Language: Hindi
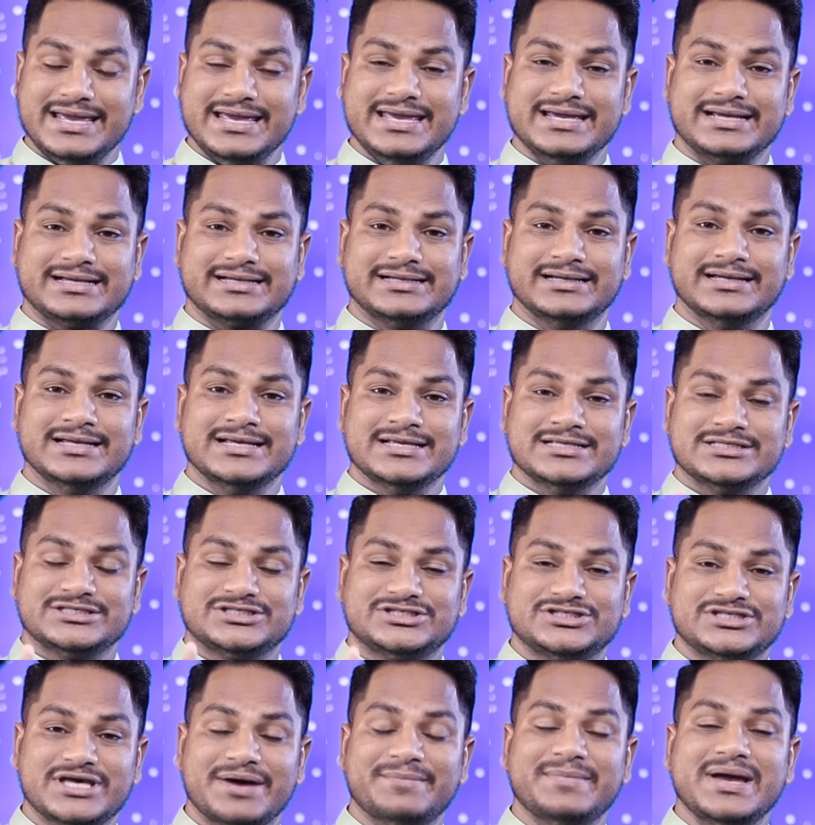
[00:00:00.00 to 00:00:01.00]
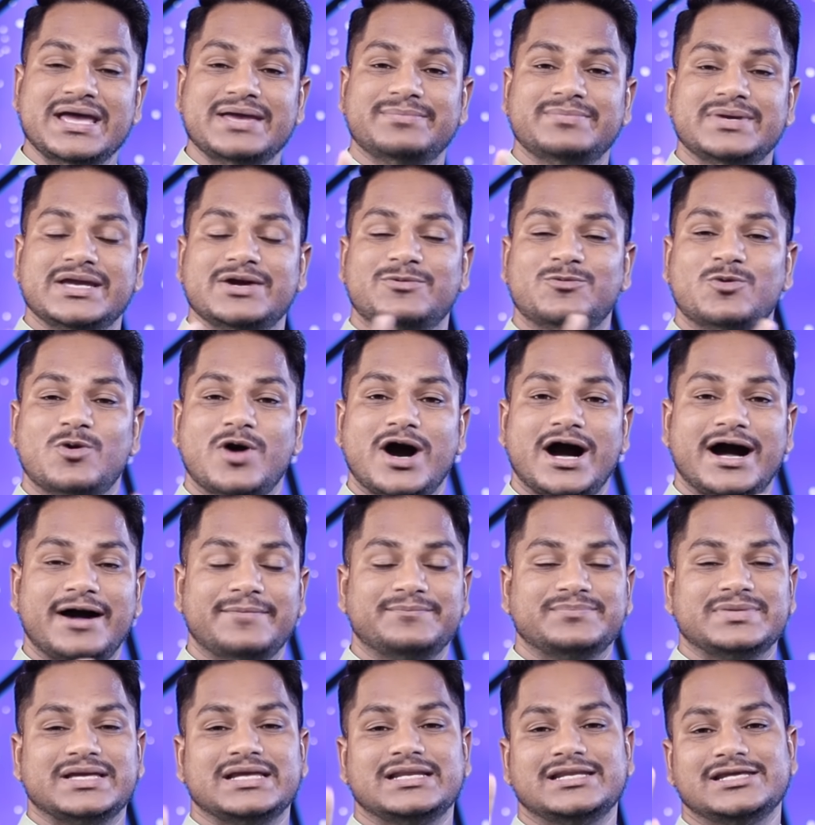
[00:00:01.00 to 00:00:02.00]
एक समय में वो
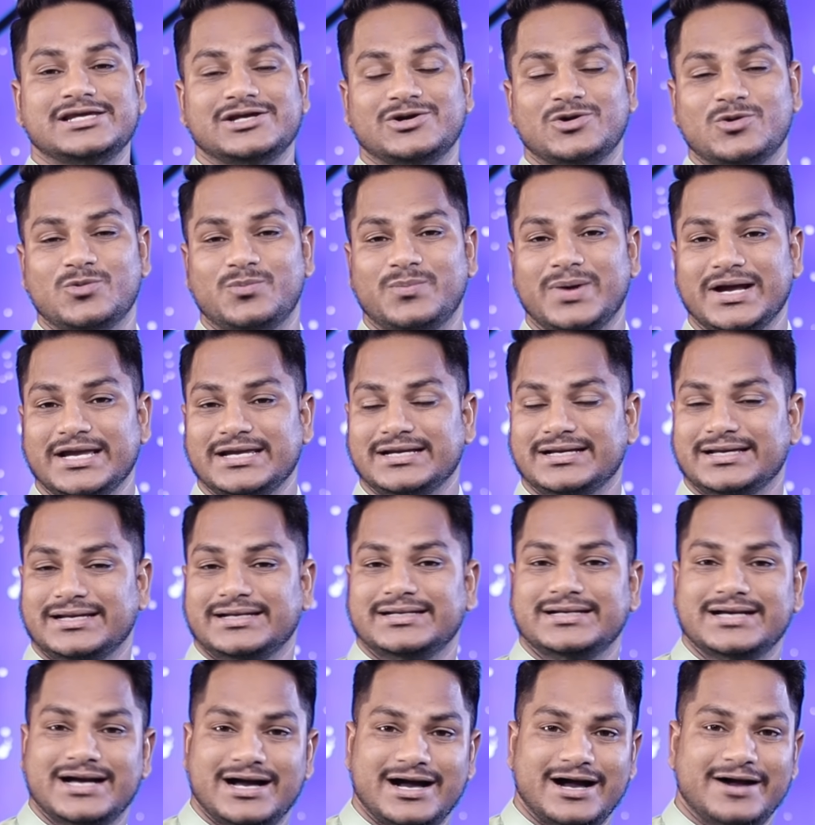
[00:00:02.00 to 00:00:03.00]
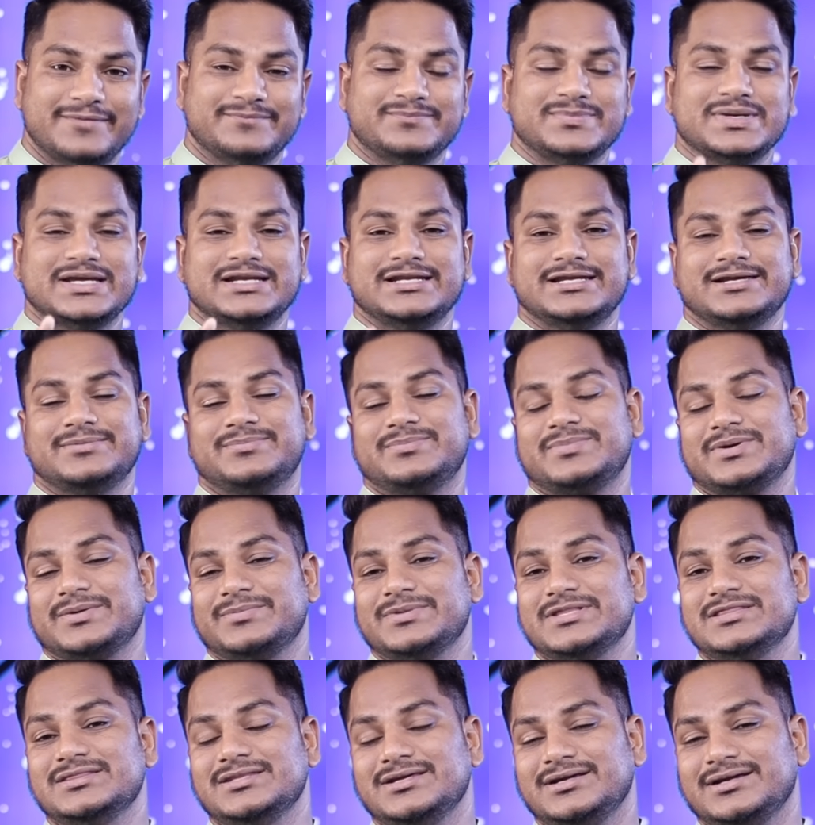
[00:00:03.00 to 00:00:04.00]
आपके लिए उपाय करेगा आपके लिए
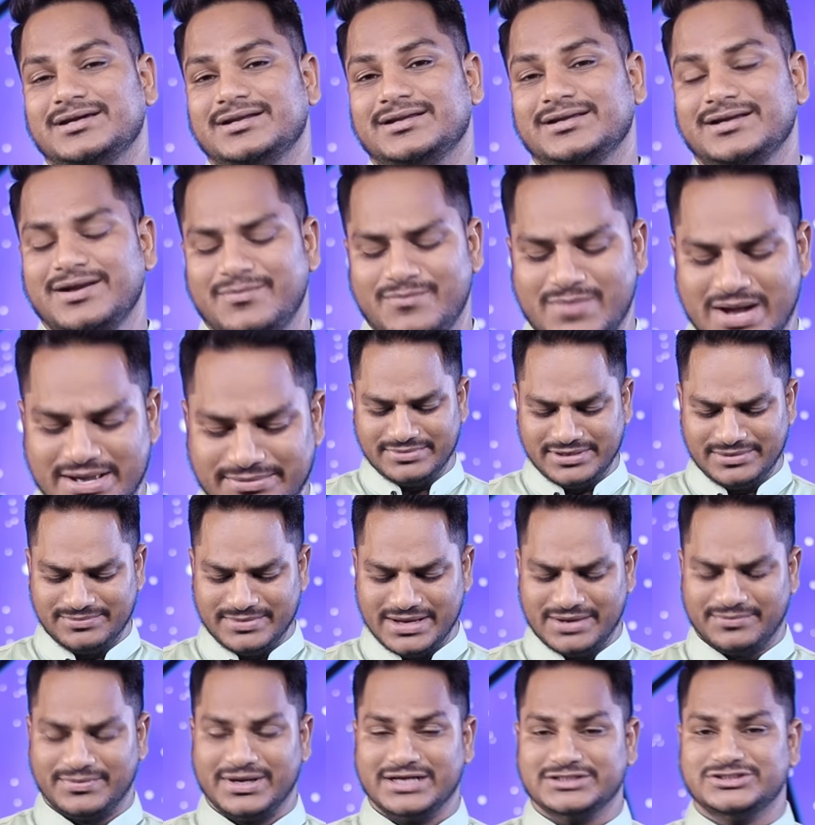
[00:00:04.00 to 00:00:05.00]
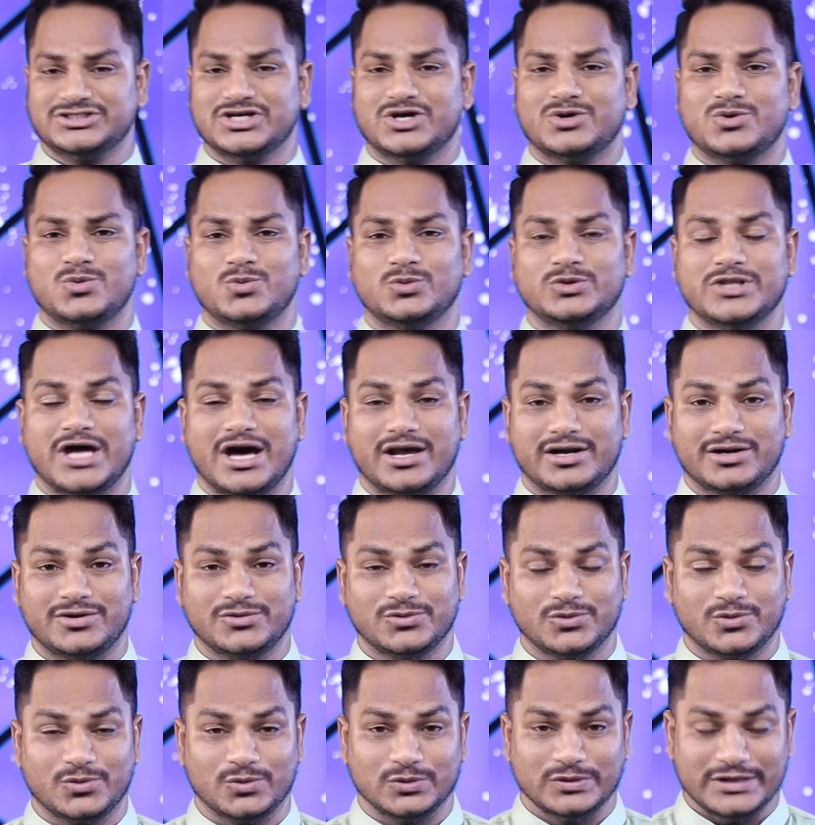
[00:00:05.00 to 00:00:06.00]
प्रबंध करेगा बाइबल में हम हजारों
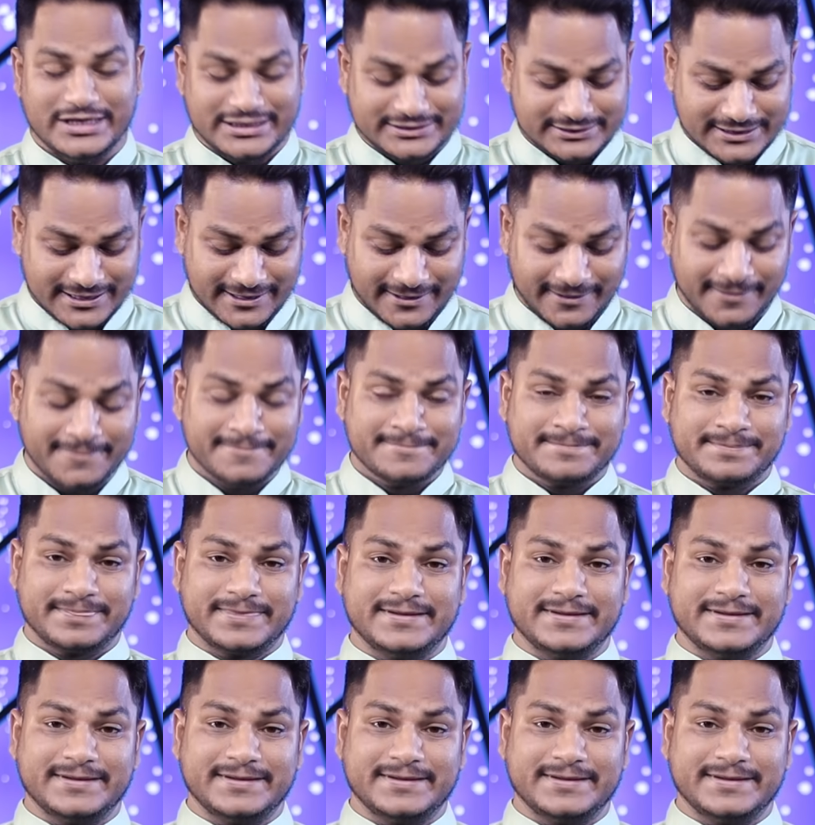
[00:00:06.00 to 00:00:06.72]
उदाहरणों को देखते हैं